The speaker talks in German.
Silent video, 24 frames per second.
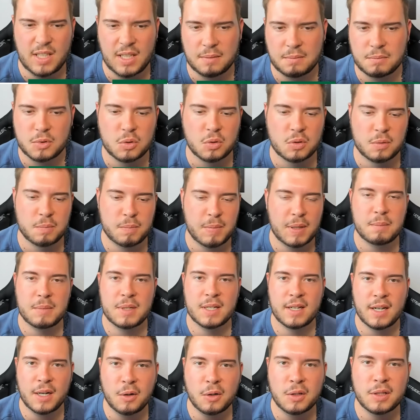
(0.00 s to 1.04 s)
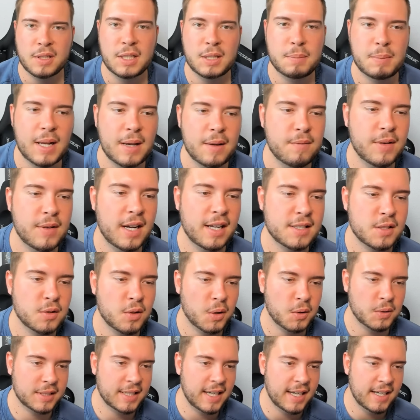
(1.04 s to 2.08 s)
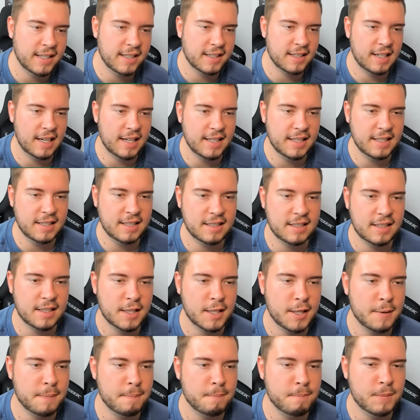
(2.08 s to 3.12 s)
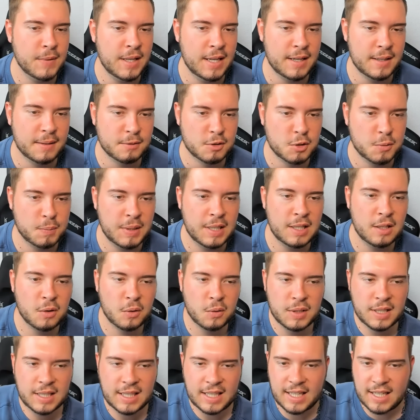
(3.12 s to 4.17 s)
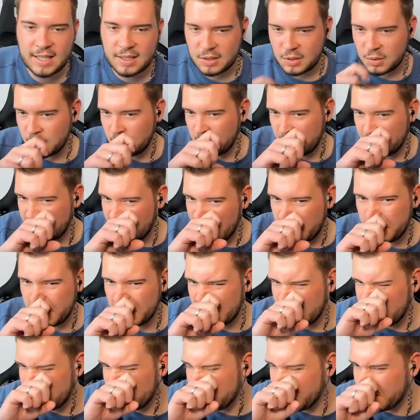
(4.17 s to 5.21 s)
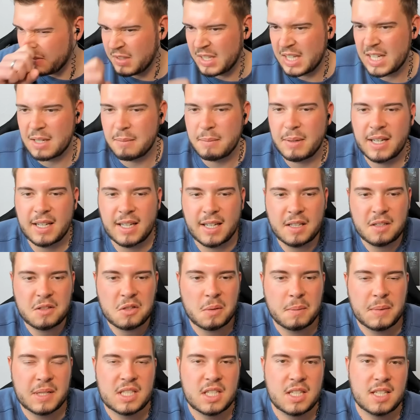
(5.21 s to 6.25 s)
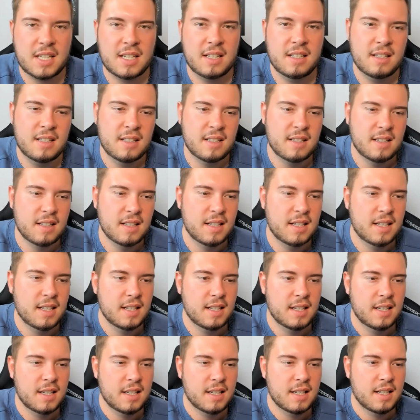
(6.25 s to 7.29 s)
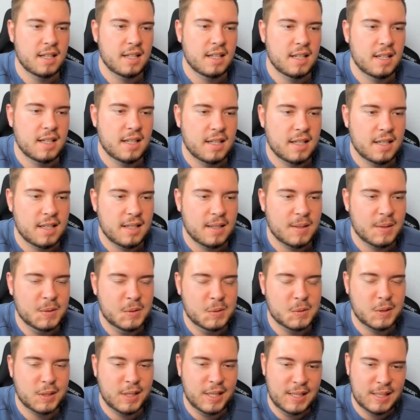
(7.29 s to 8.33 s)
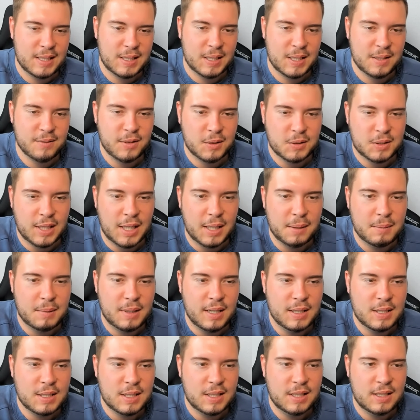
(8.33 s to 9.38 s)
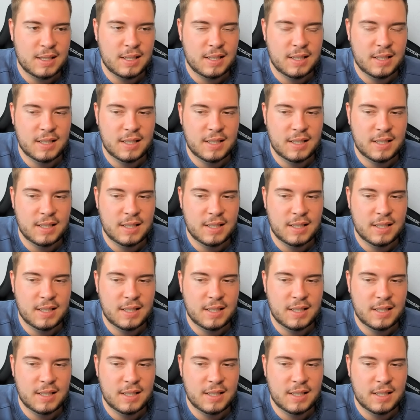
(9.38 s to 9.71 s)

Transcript: Ja, gut, bei mir auch nicht. Bleiben wir also auch da gleich. Ähm, ja, Spiele ohne Gegentor. Habe ich eine 4 bei Jan Sommer stehen. Kann ich dir auch anbieten von Renault. Oh, okay, dann gehen wir mal Das, obwohl rein. Renault nicht